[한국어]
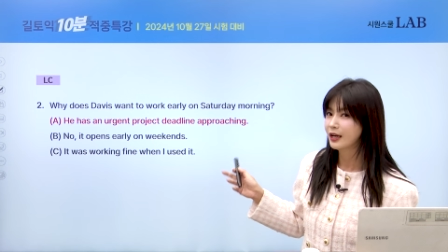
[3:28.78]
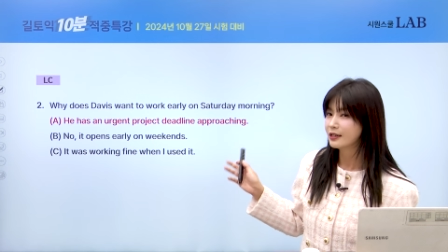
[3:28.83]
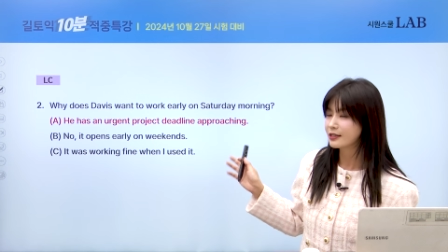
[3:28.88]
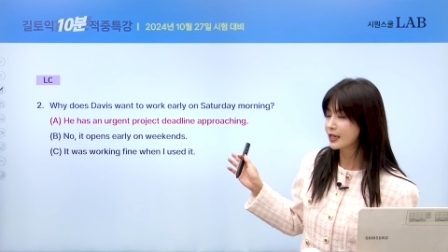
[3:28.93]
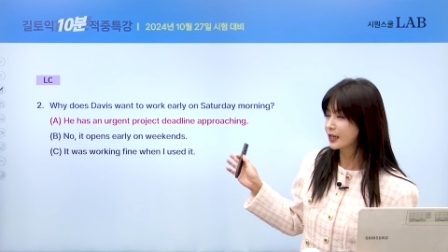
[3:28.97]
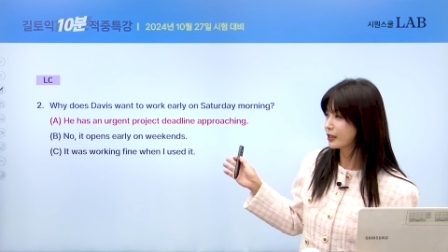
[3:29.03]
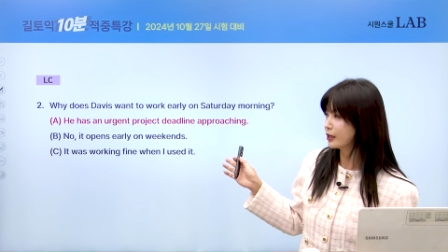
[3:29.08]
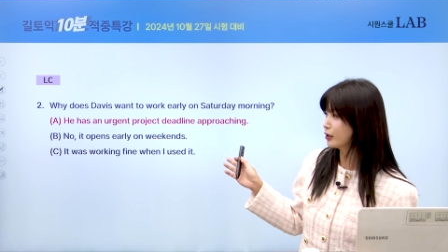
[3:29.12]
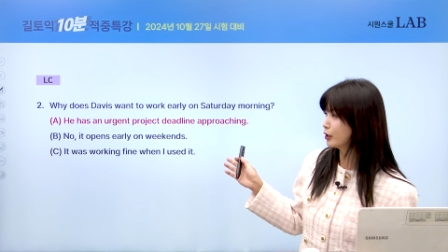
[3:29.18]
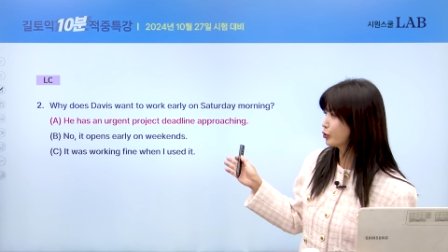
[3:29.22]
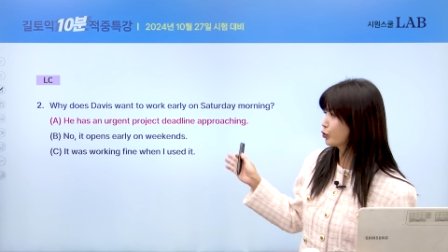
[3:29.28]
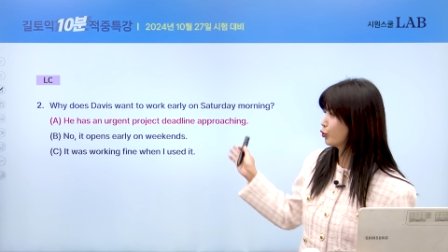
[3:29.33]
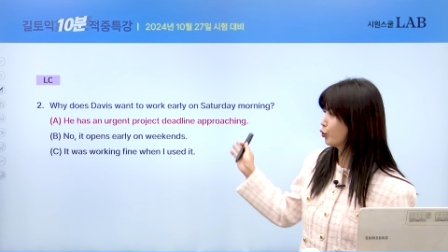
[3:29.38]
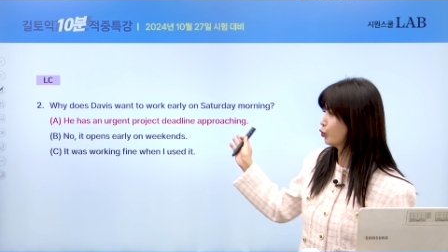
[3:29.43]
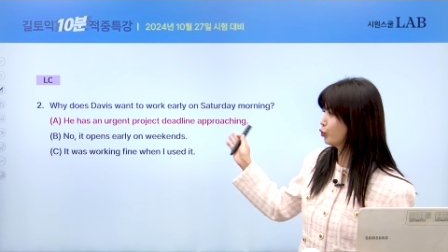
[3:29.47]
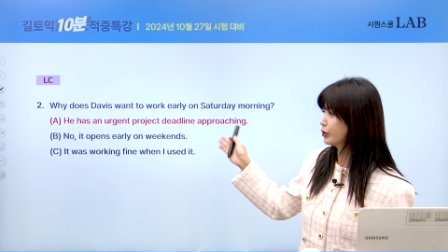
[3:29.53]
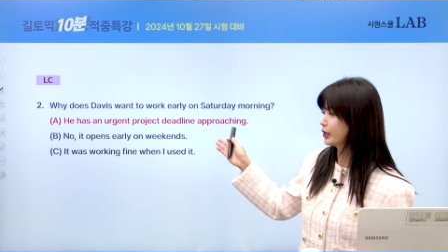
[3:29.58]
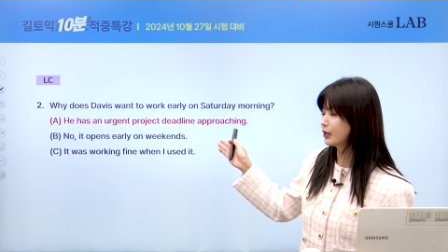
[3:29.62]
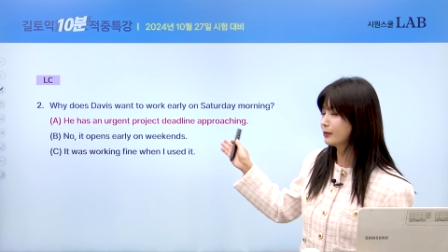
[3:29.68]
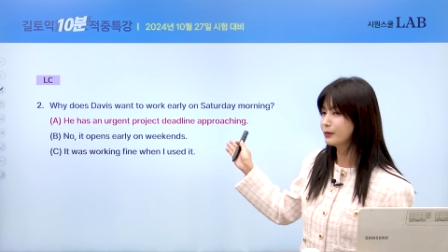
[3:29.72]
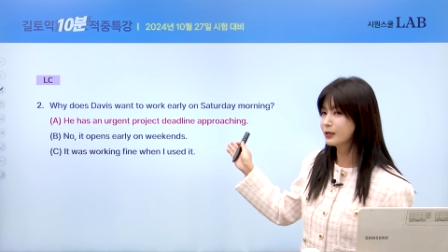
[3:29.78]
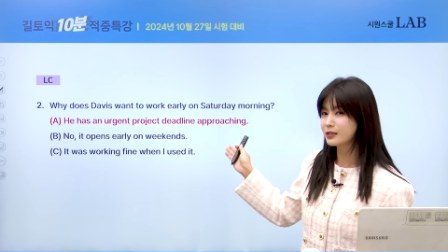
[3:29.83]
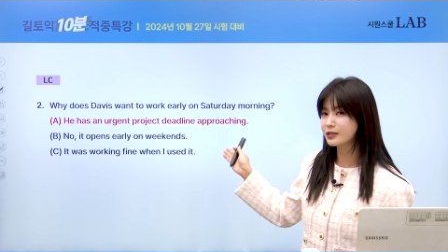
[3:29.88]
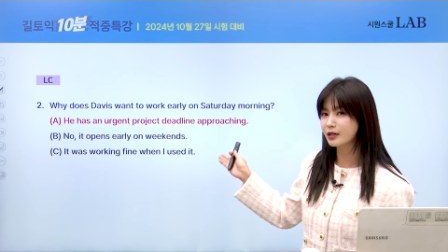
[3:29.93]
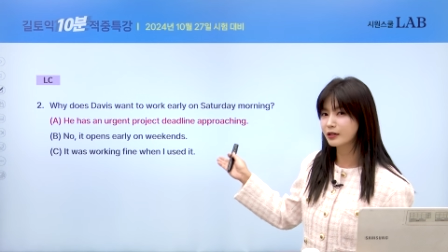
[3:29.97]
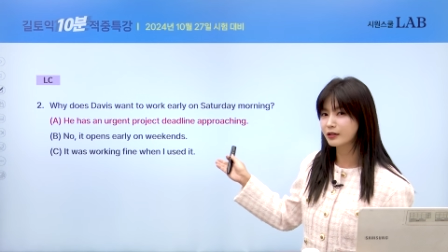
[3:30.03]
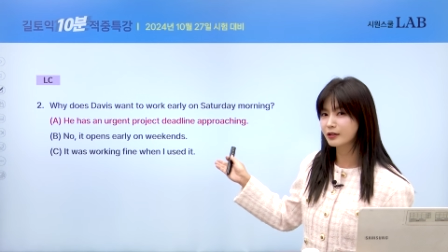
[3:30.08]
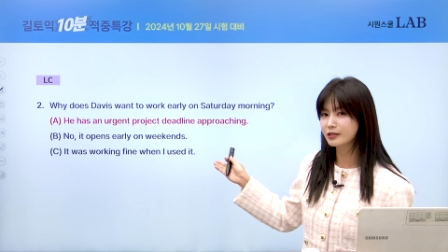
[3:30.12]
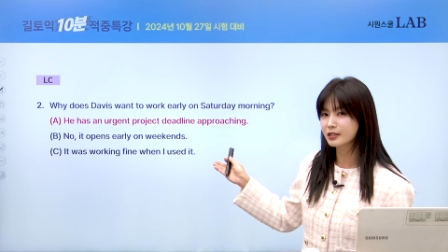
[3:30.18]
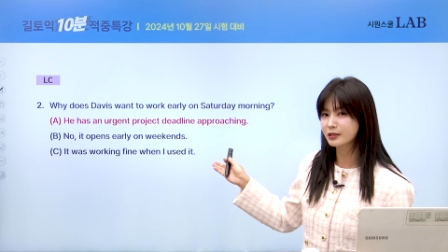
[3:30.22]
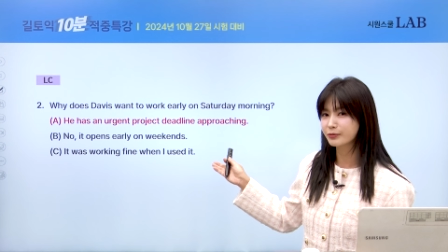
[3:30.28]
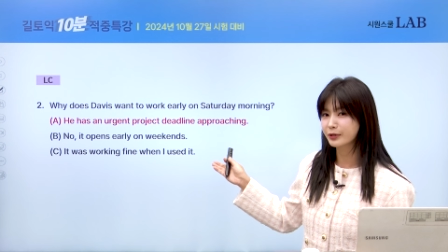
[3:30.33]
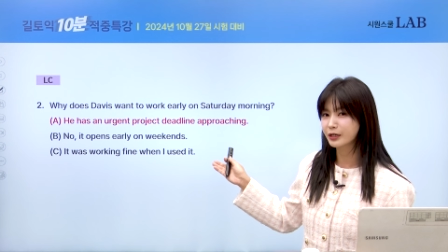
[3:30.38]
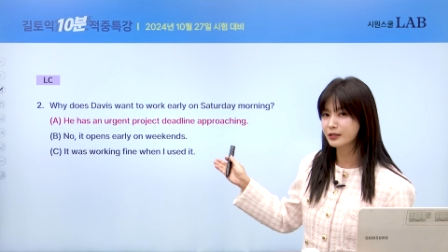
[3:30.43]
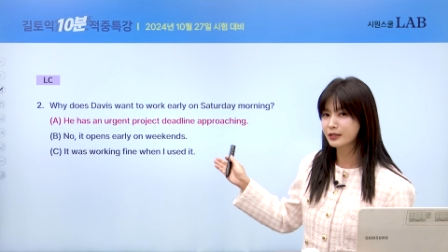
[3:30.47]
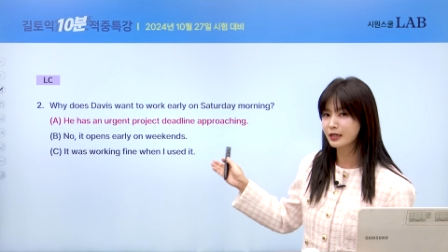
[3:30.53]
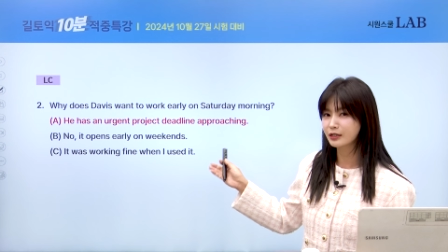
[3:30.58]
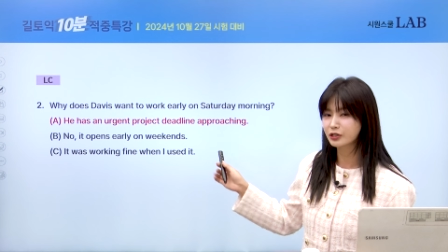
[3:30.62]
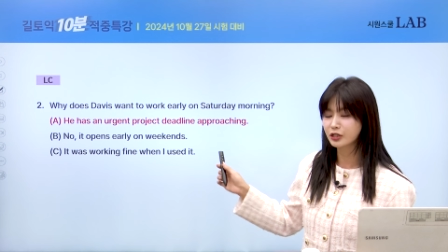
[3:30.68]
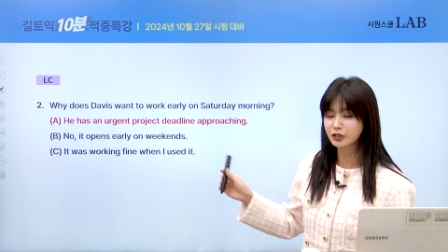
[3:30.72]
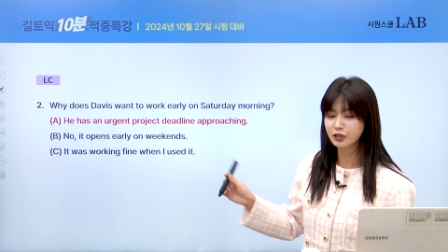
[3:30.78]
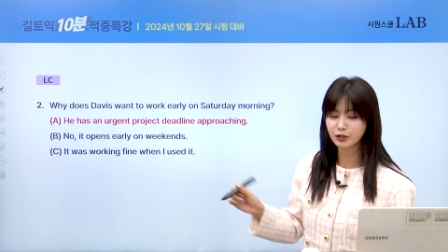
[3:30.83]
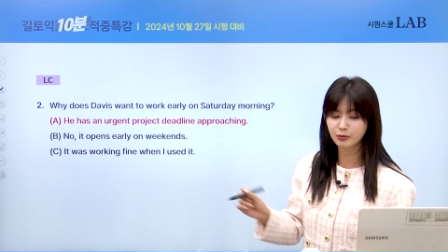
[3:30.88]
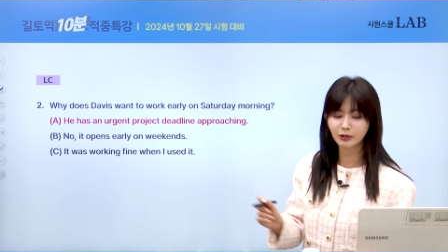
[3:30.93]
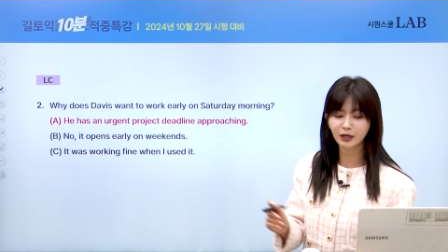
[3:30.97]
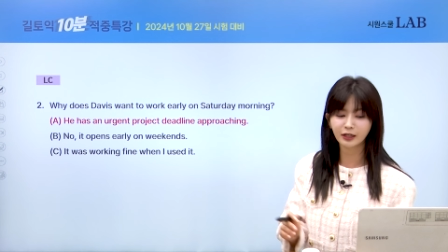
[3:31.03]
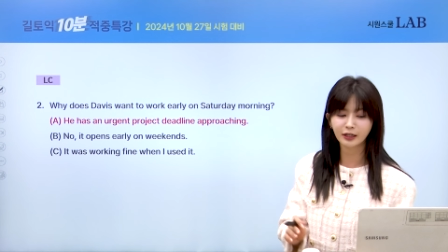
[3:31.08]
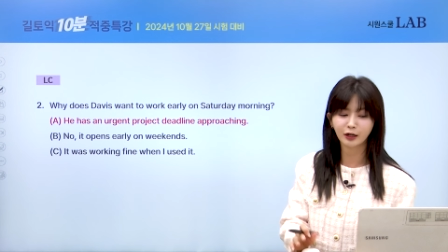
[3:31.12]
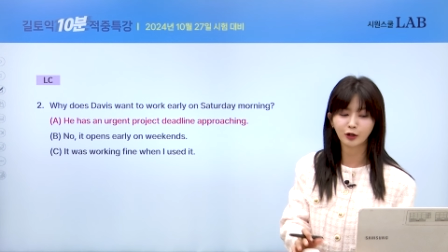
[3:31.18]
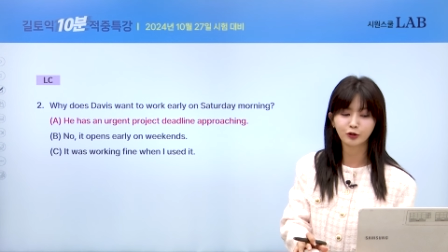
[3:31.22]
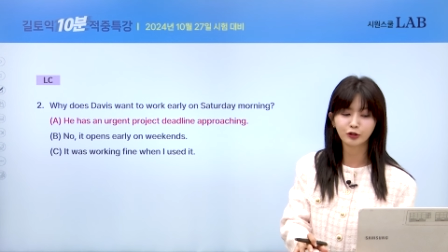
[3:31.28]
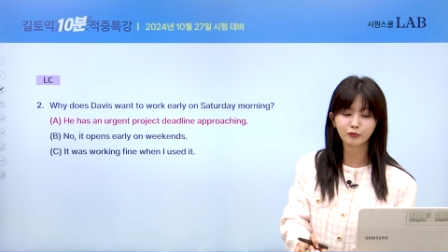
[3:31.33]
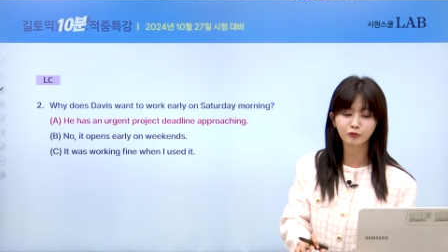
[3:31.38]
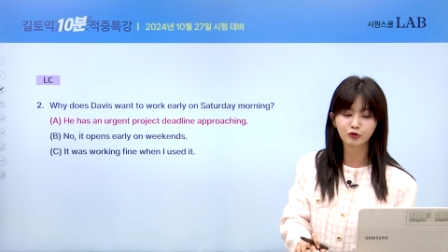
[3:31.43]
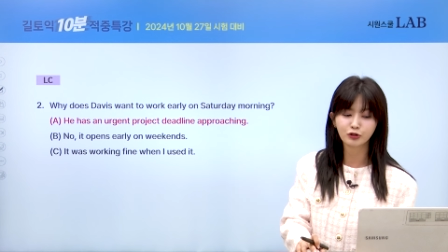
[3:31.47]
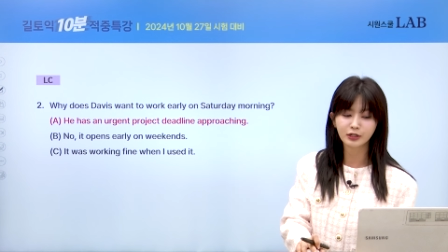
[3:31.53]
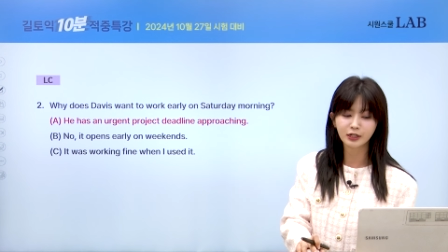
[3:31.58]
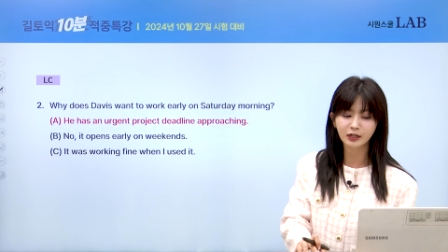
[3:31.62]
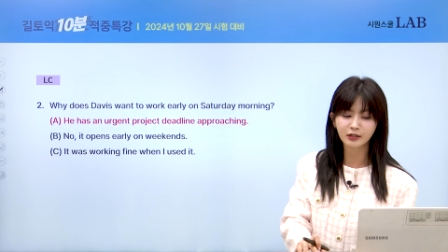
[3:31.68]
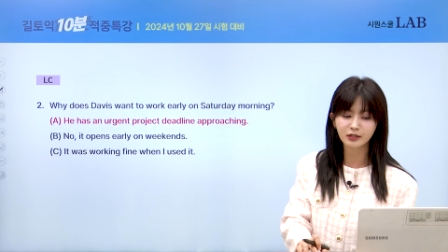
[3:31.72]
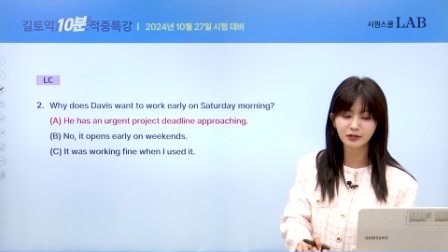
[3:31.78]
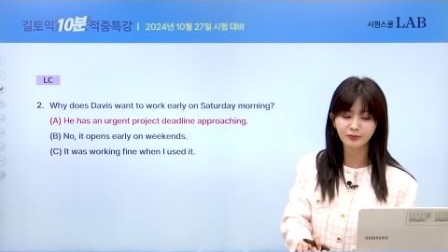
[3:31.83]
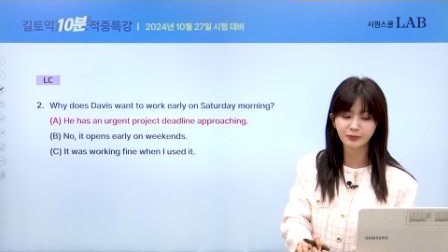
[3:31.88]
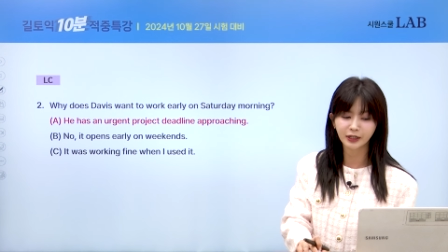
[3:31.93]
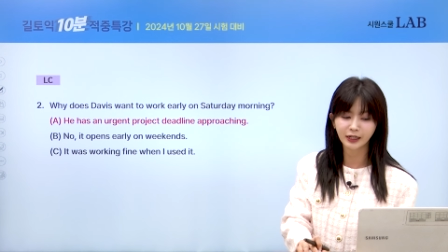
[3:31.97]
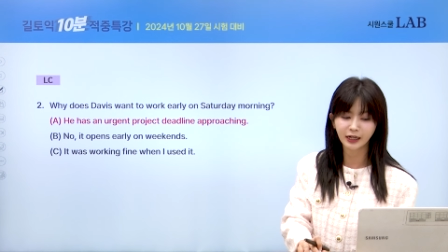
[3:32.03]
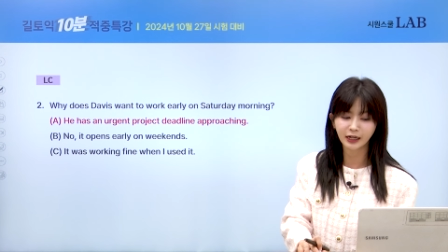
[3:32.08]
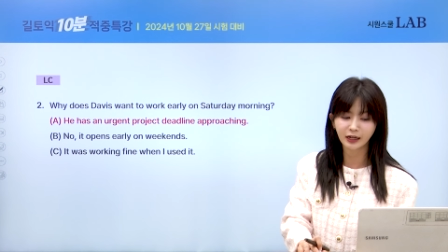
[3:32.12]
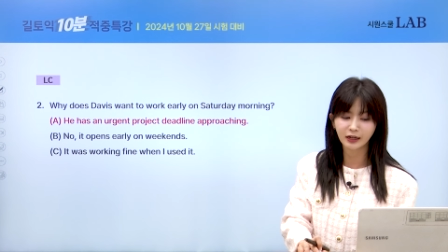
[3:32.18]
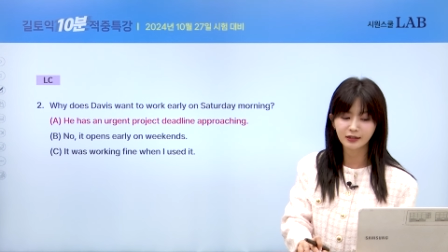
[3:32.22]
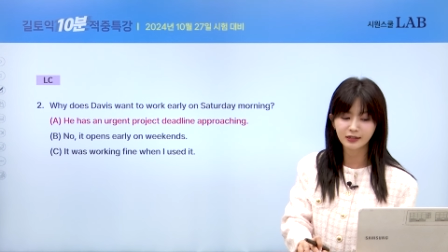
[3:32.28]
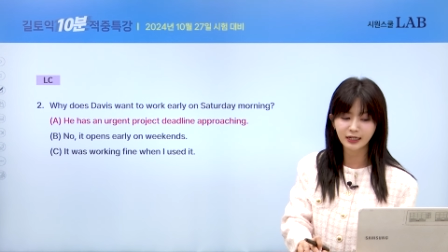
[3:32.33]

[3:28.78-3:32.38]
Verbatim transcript: 자, 이것도 오답을 제꼈으면 사실 쉽게 나오는 문제였습니다.